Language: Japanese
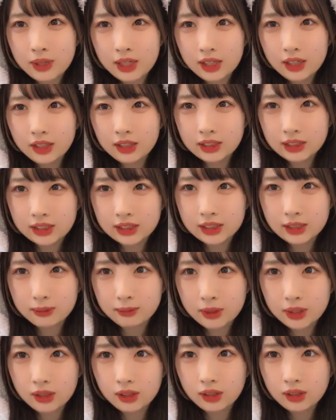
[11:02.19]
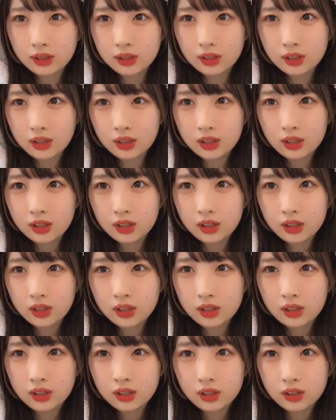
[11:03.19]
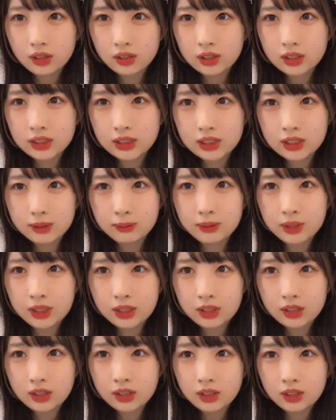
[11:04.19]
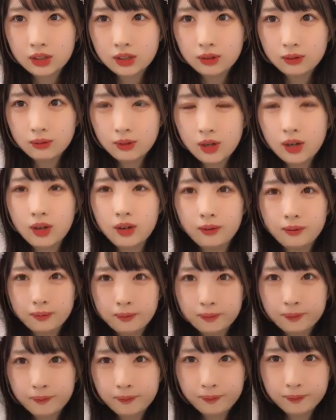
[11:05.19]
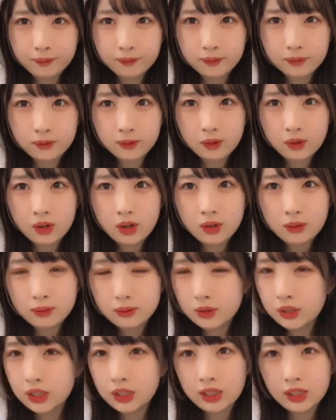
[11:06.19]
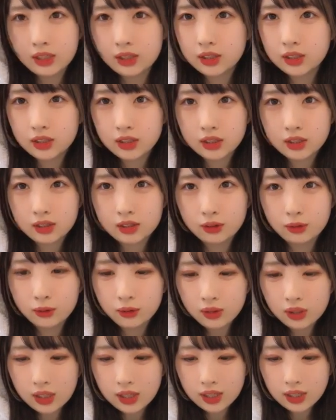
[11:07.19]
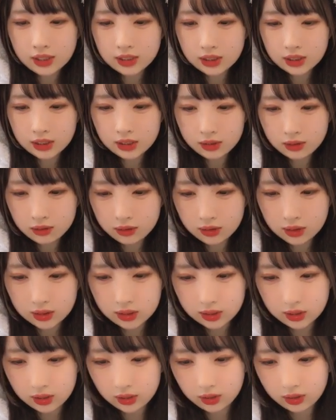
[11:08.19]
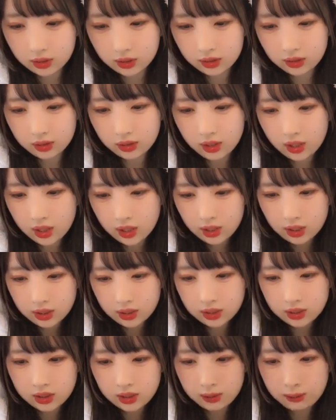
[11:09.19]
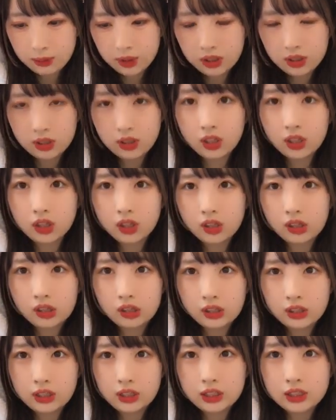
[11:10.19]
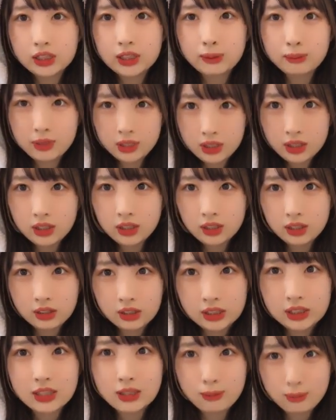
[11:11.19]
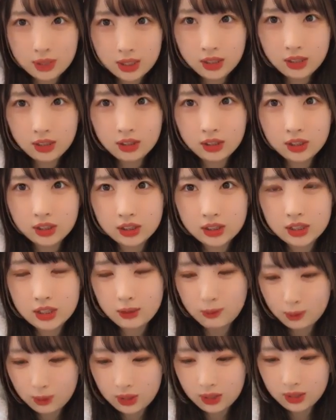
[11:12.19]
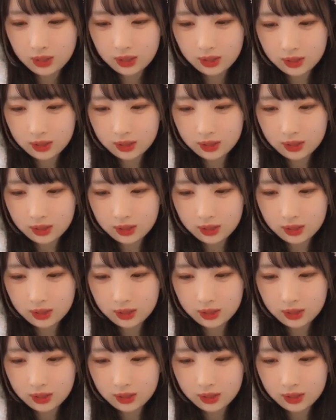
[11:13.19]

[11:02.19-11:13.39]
味七味七味は無理ですどんな味するんですか七味って一味七味七味